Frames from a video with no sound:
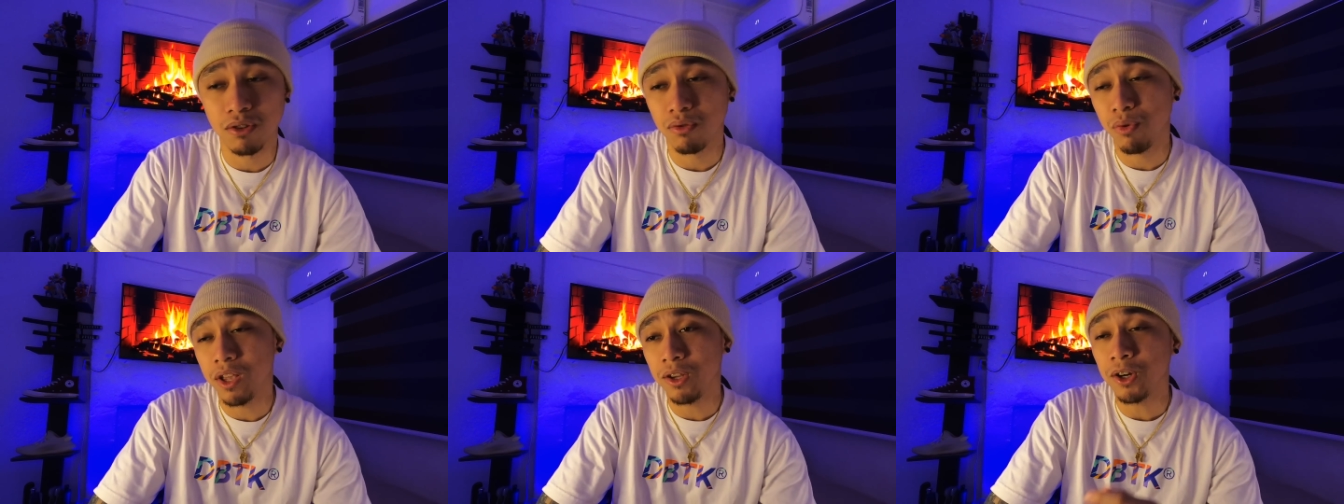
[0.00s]
No?
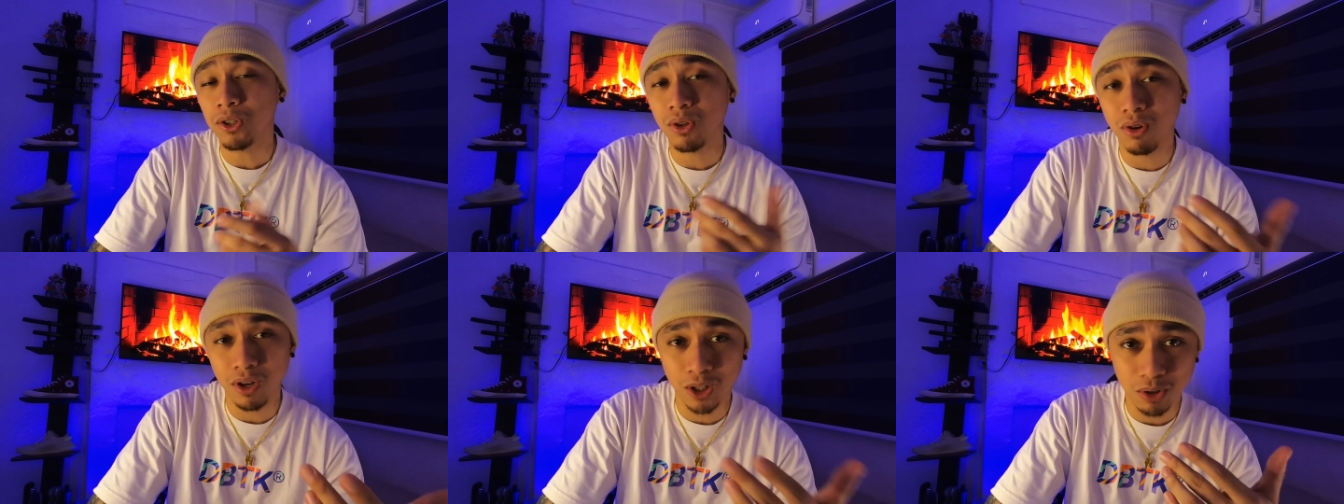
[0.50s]
When you're
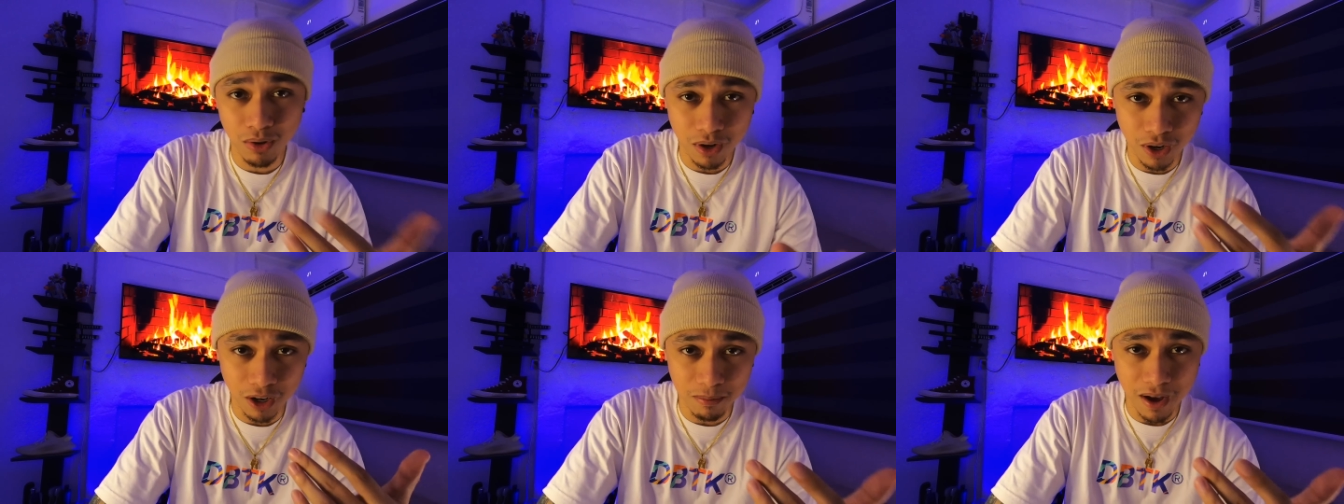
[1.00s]
talking to a
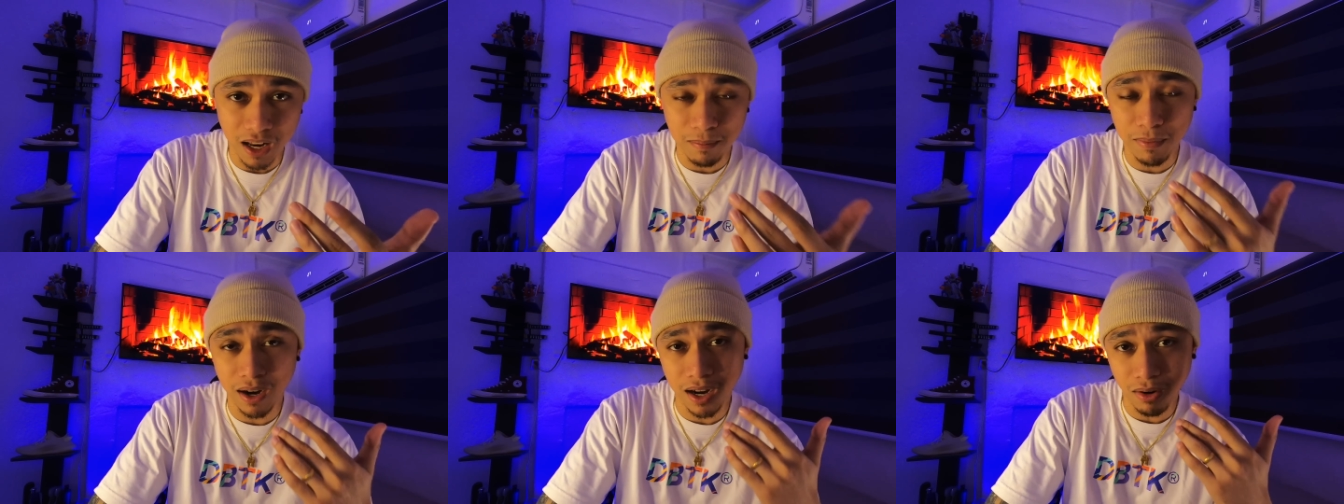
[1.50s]
girl, pare,
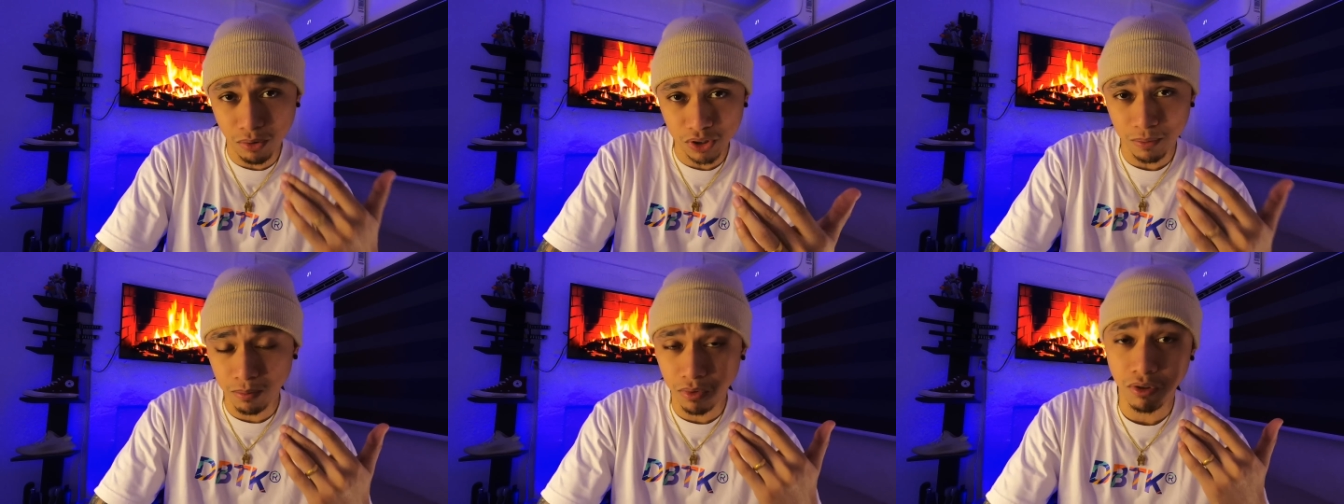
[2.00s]

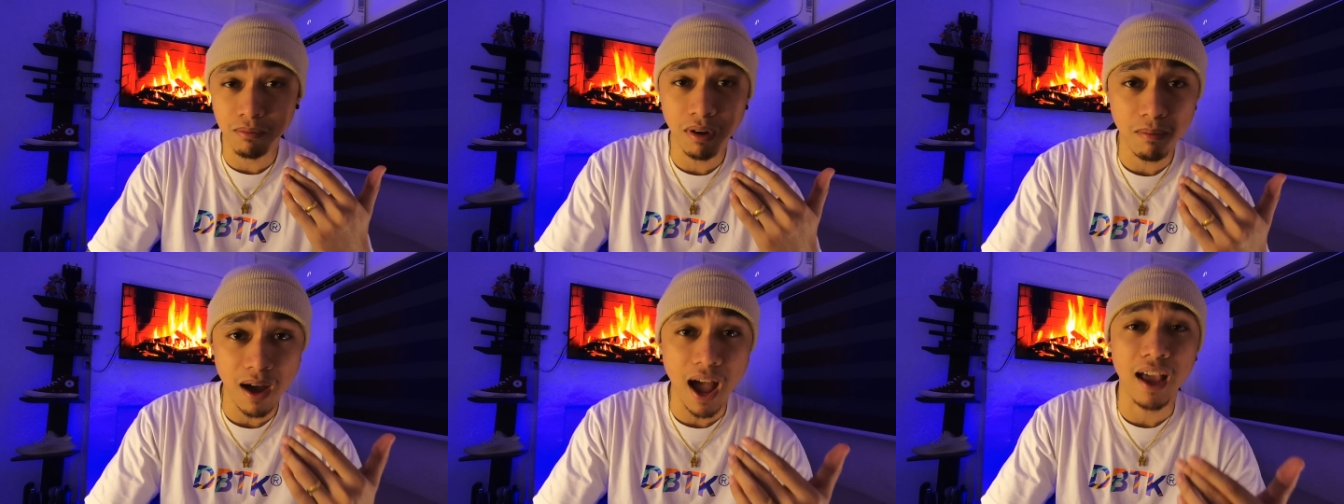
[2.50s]
pagkausap mo yung
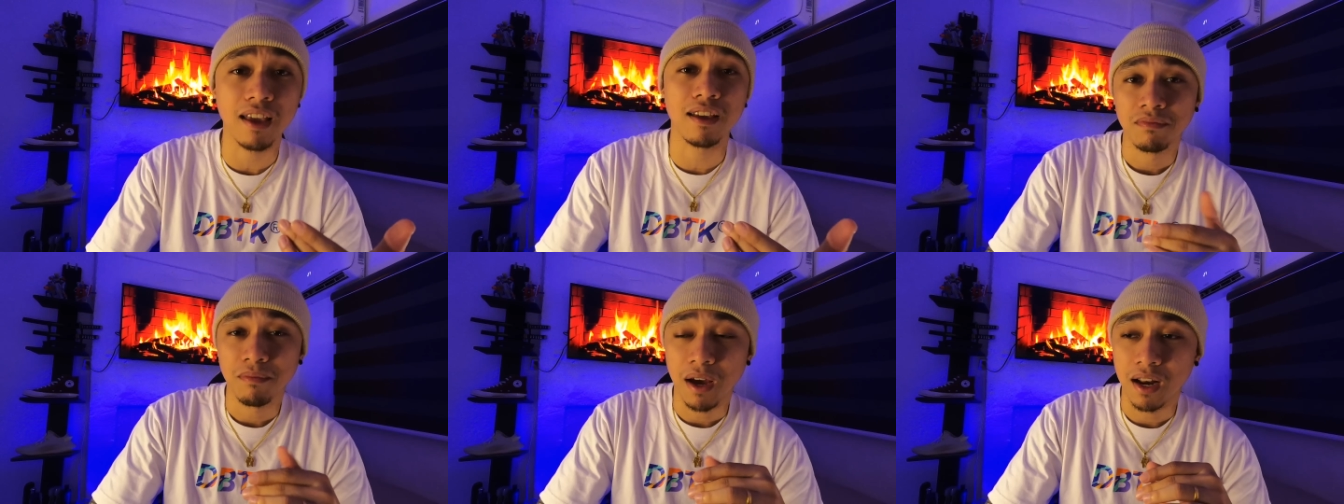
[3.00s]
babae
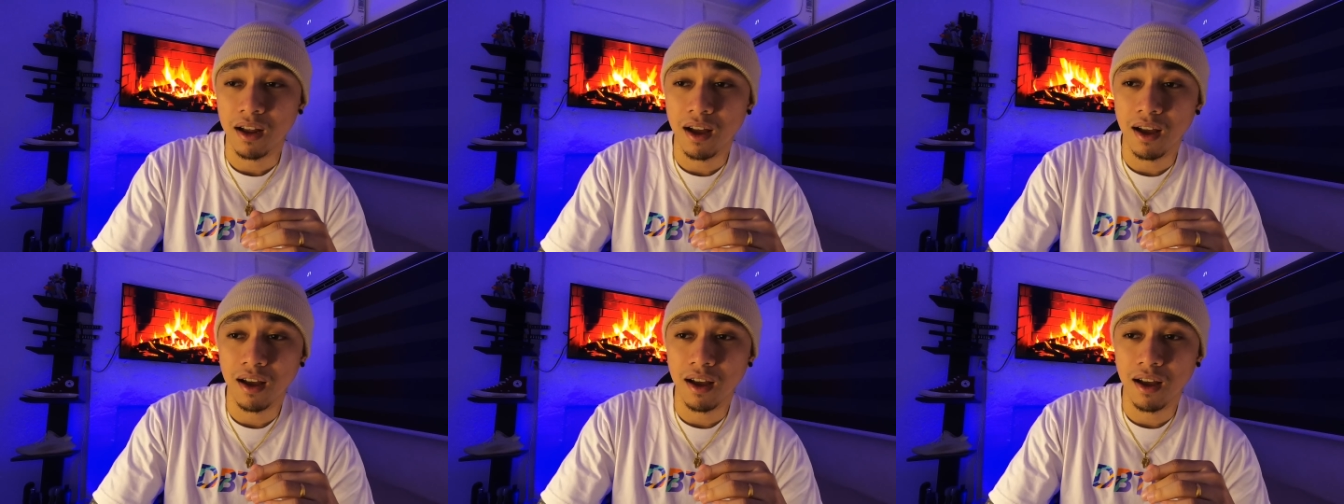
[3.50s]
para